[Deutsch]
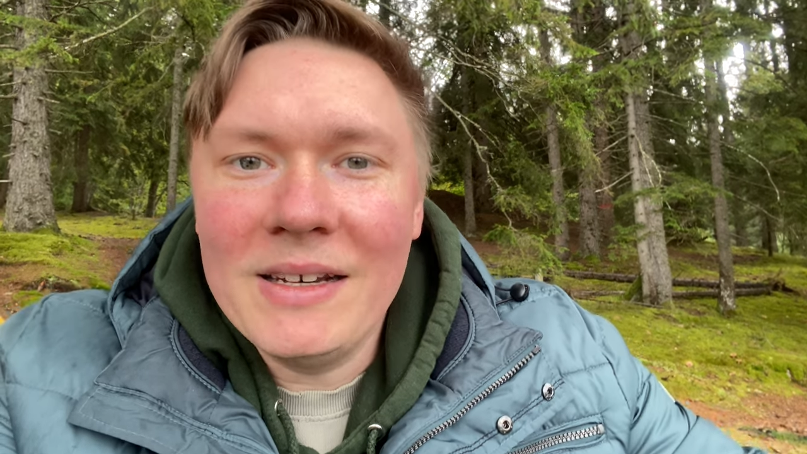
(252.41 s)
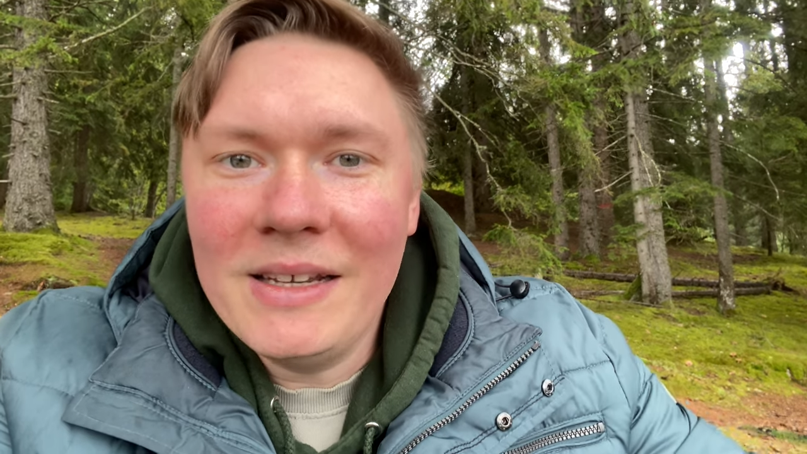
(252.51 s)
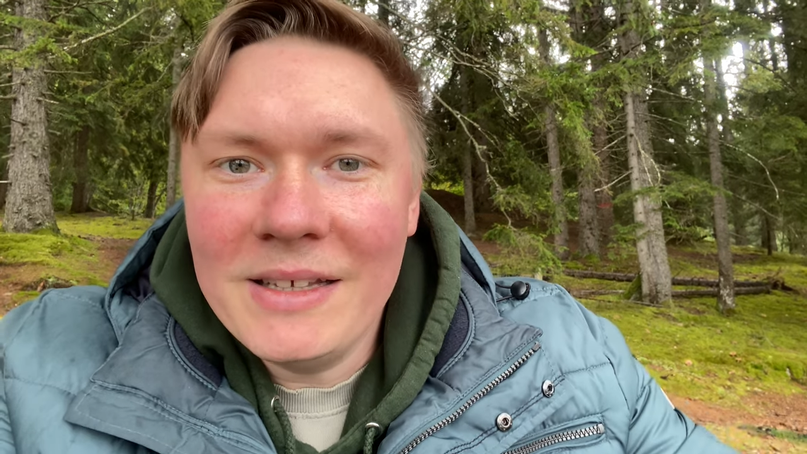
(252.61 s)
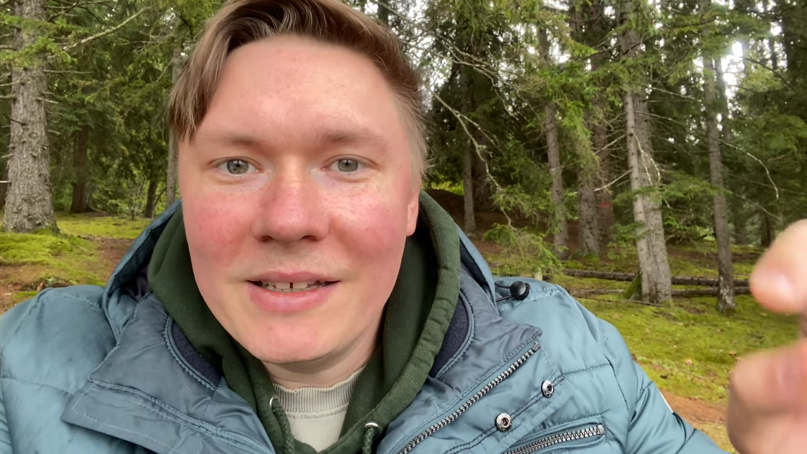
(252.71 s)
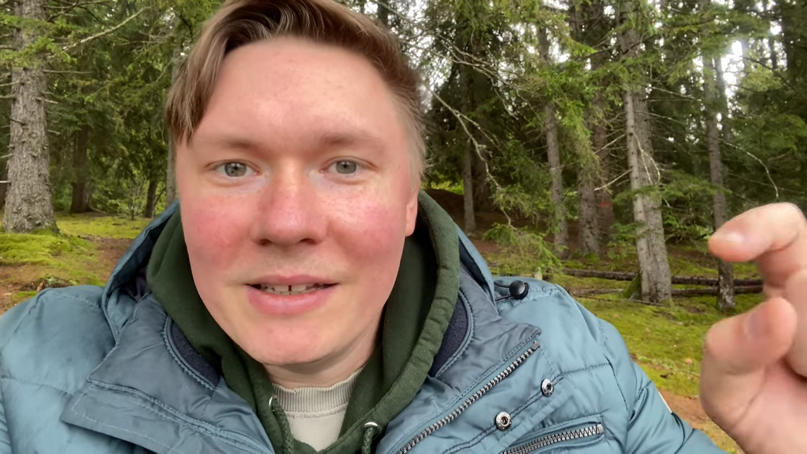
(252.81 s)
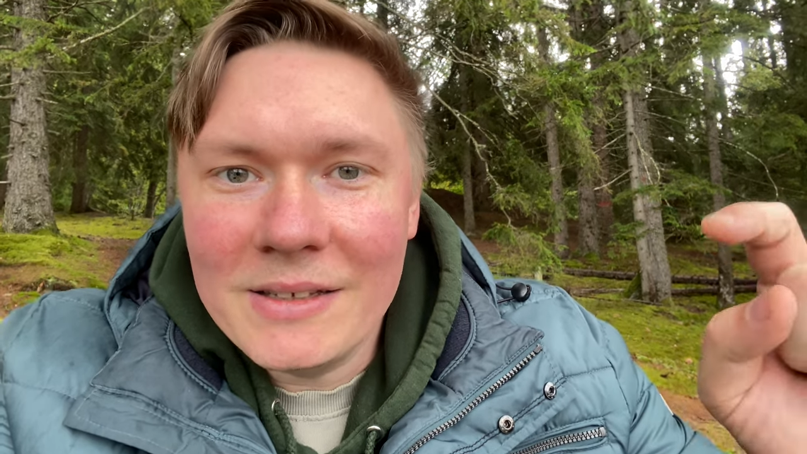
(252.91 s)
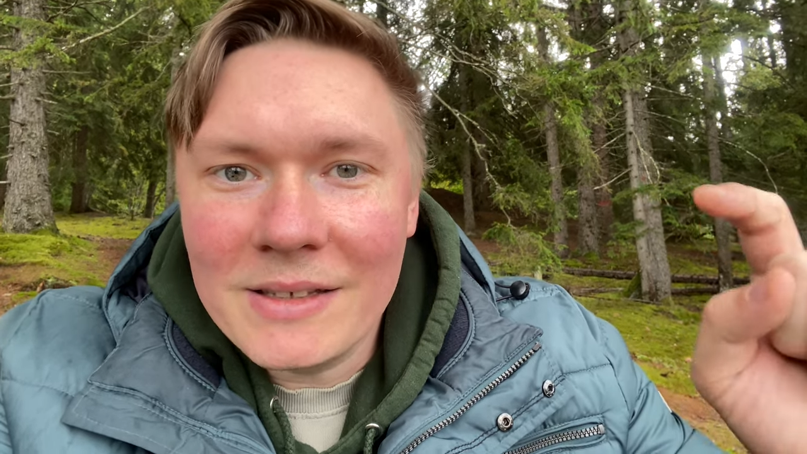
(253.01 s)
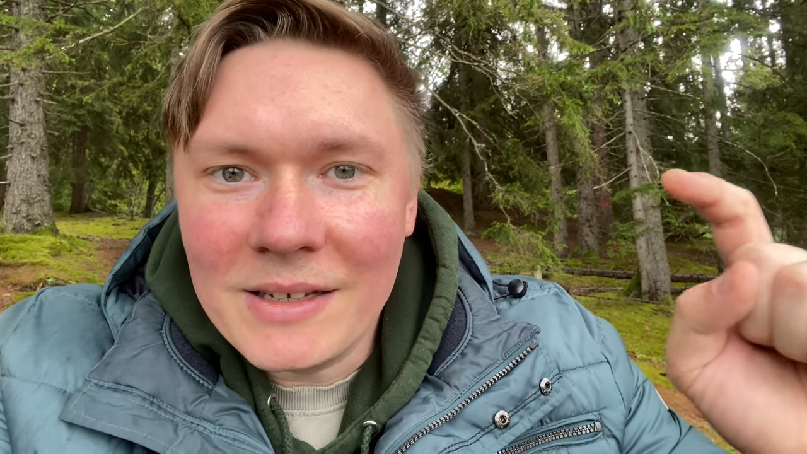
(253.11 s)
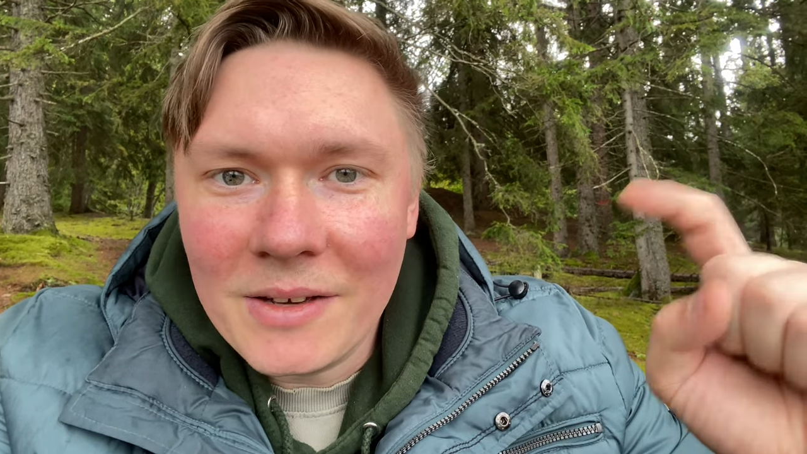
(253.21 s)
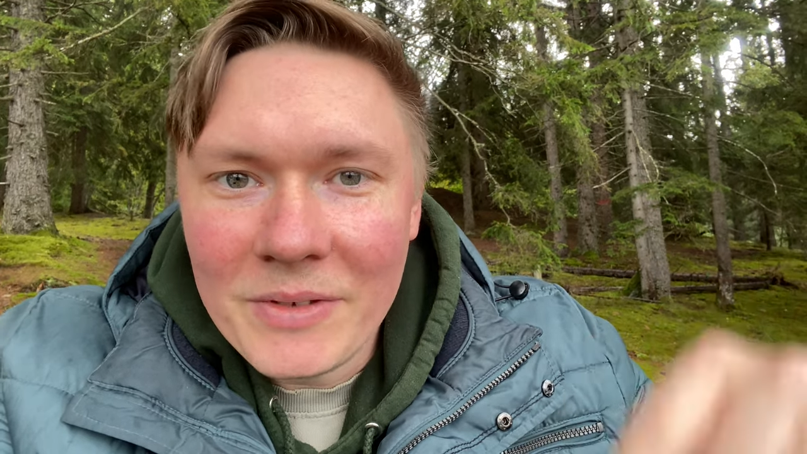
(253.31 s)
Link ist
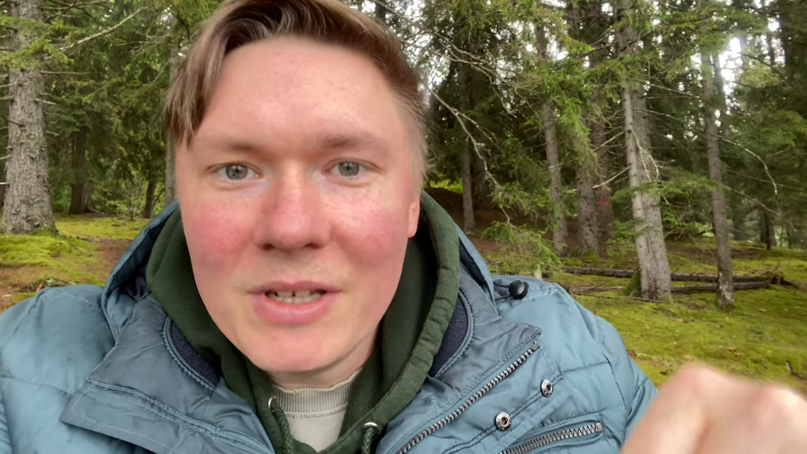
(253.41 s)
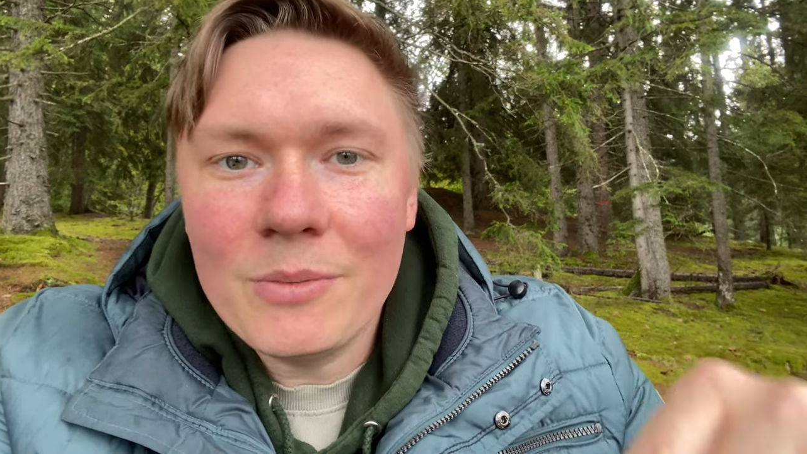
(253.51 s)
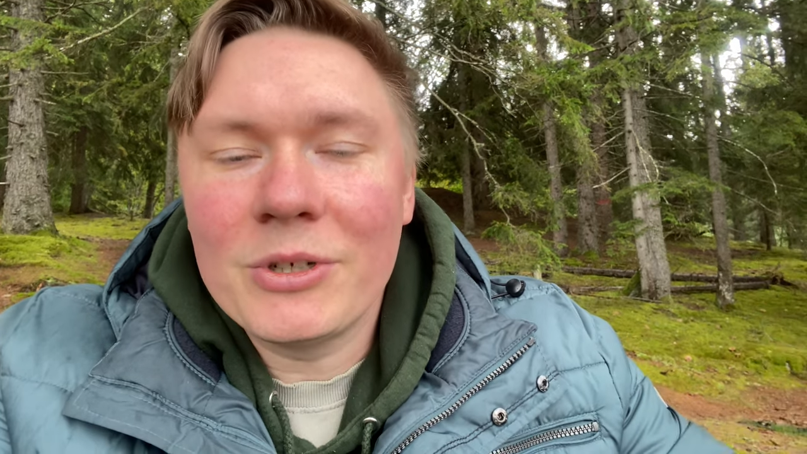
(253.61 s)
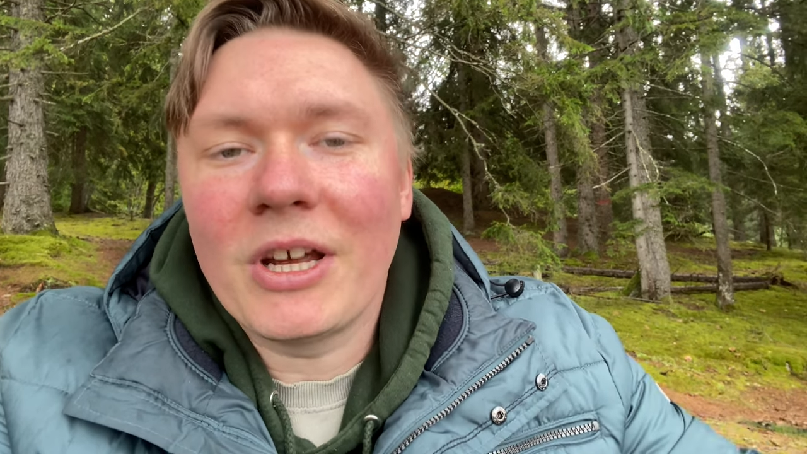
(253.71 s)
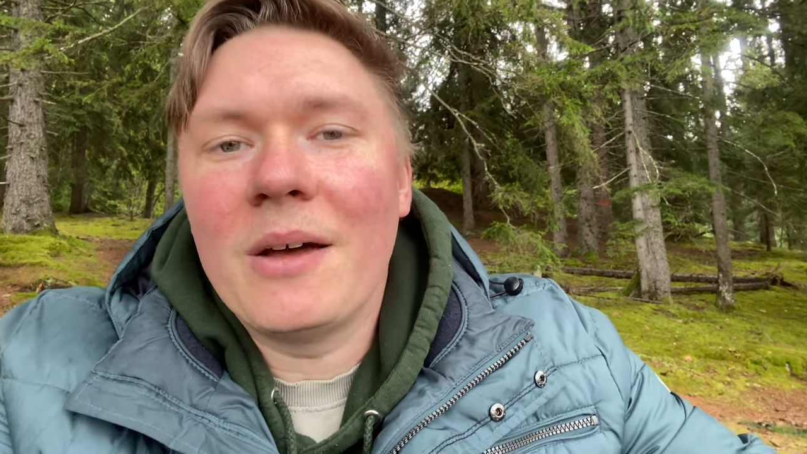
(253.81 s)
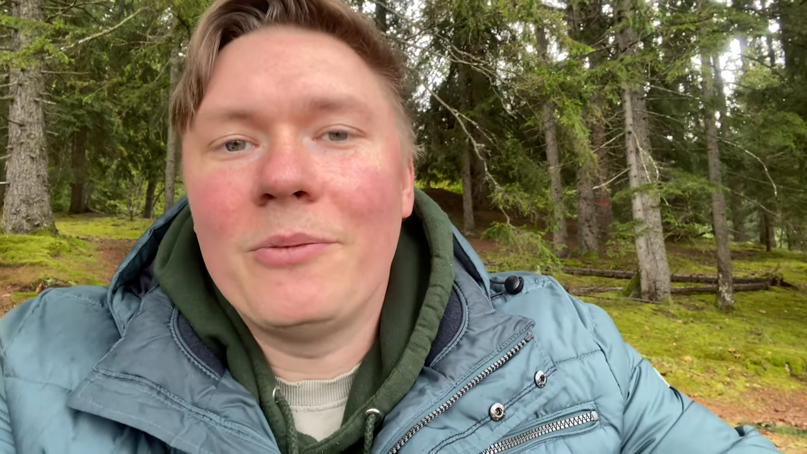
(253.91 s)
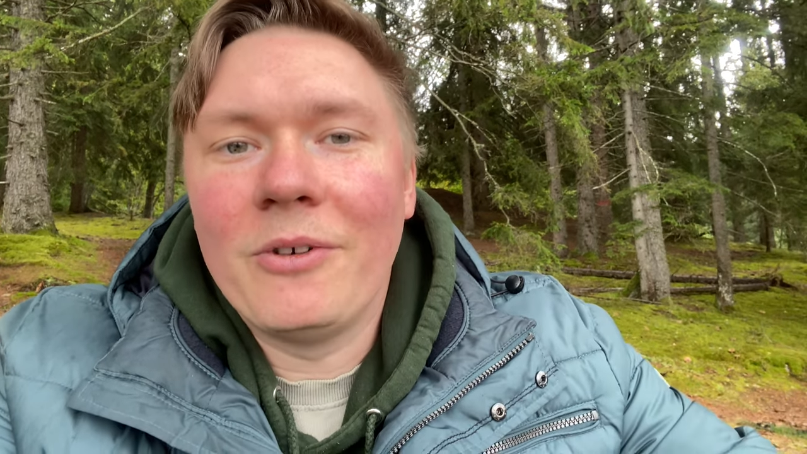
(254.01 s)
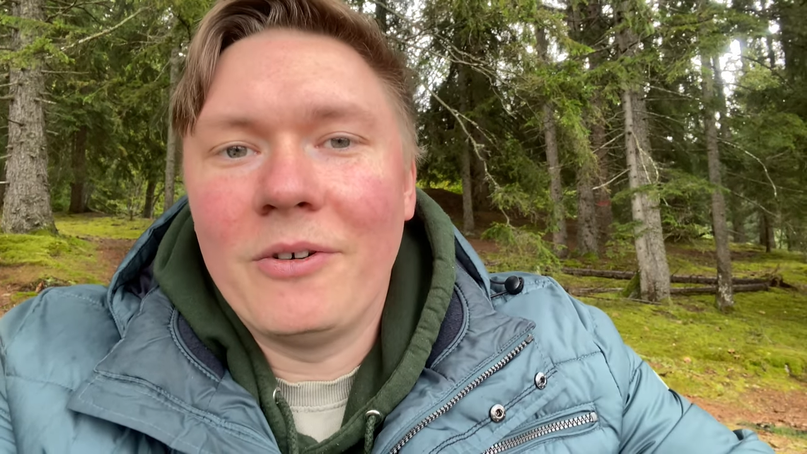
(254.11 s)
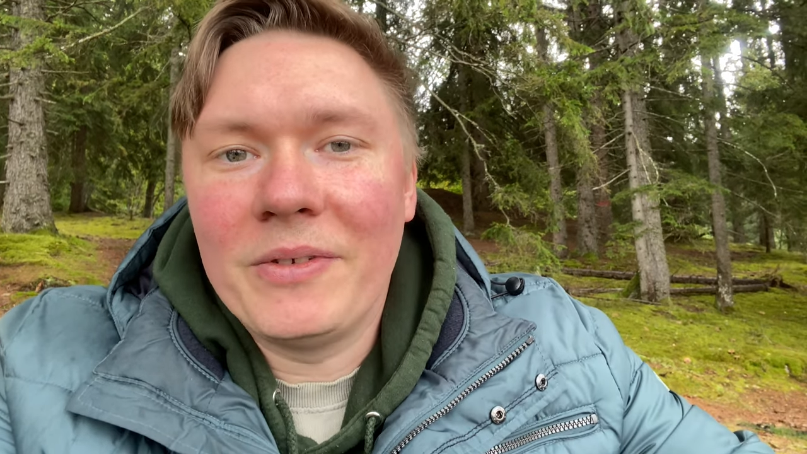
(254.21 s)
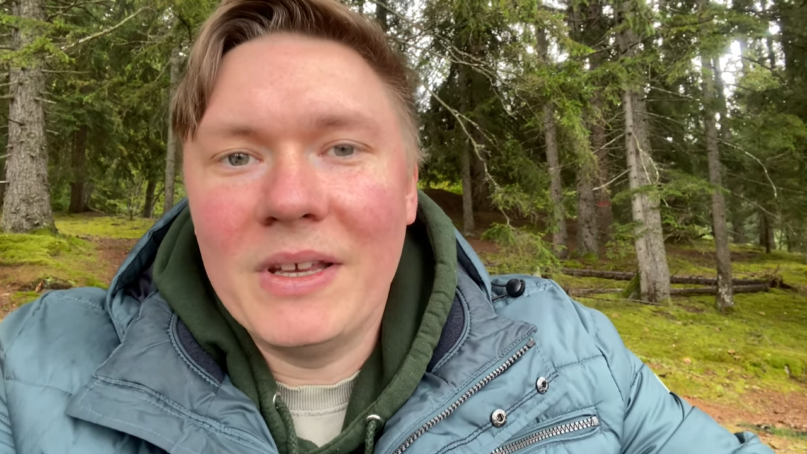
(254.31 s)
in der Videobeschreibung
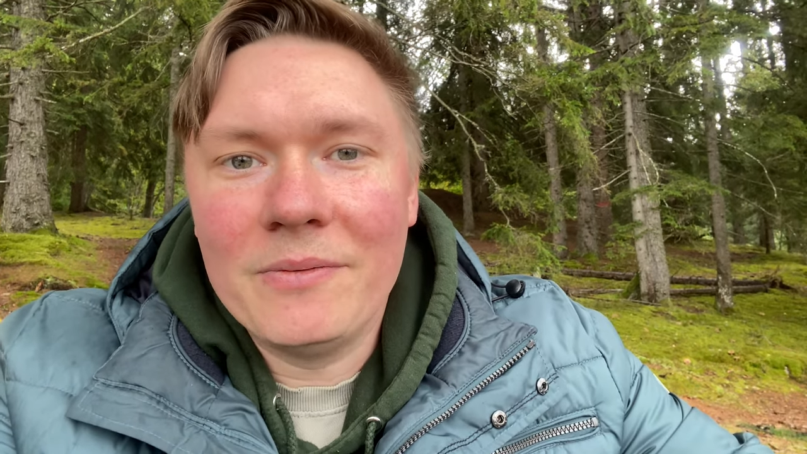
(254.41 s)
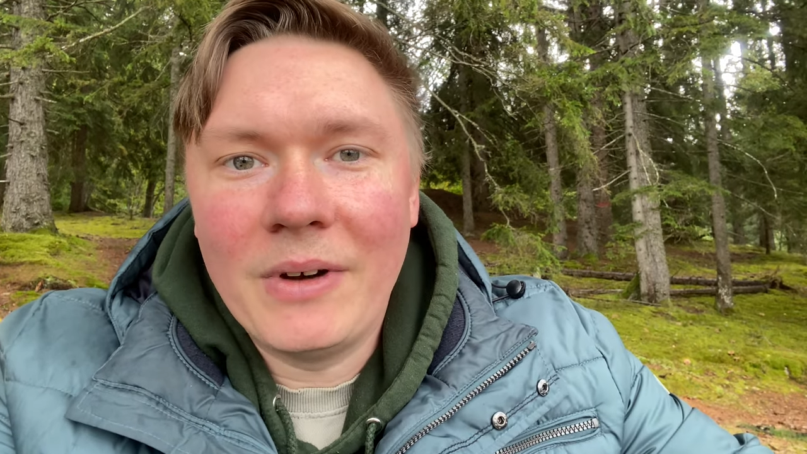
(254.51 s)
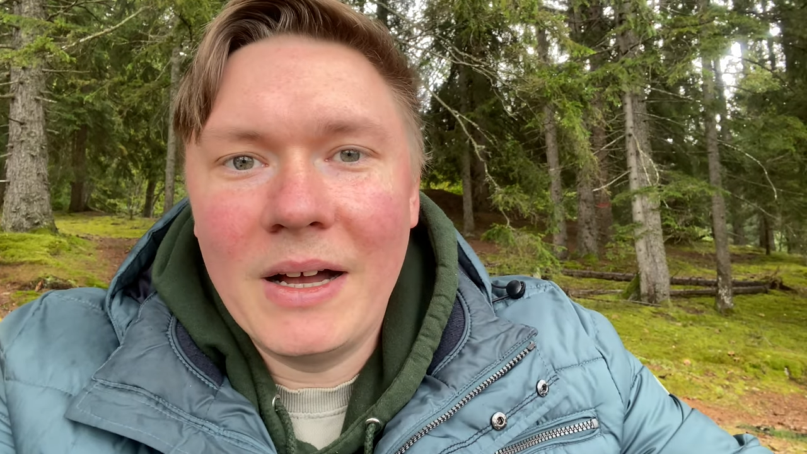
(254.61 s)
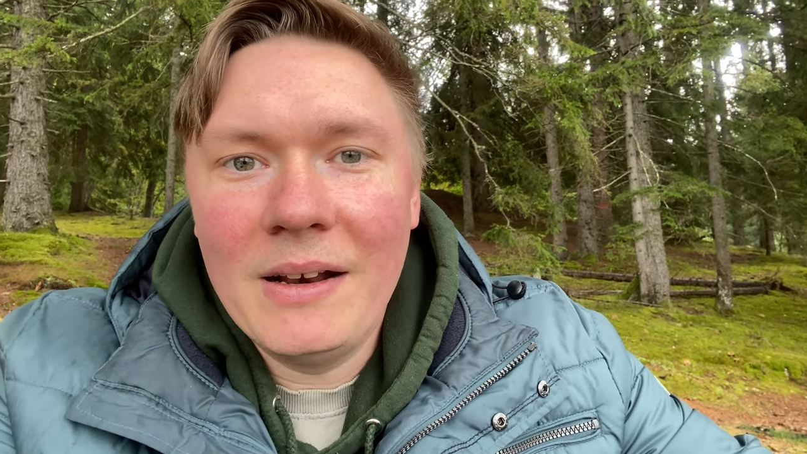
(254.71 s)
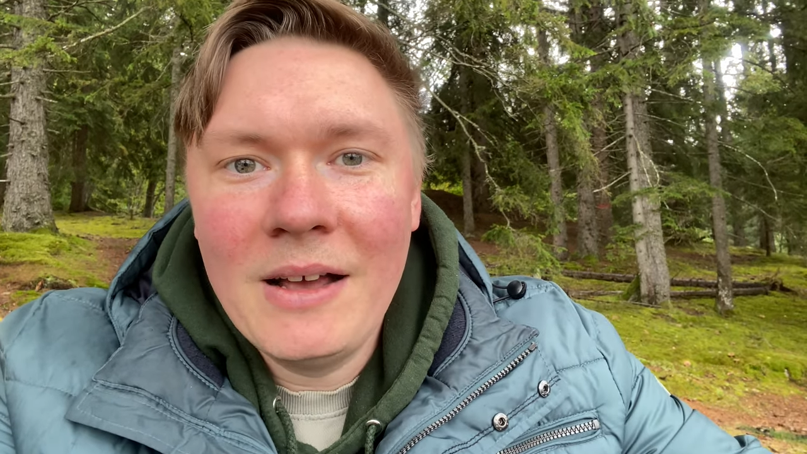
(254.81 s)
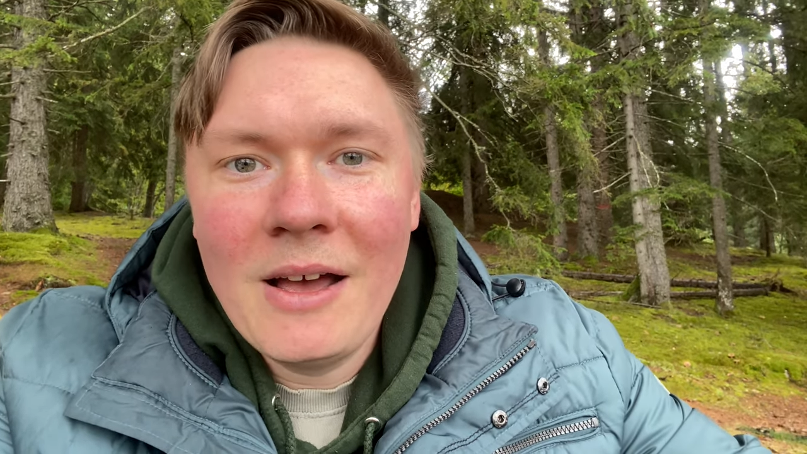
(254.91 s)
auf jeden Fall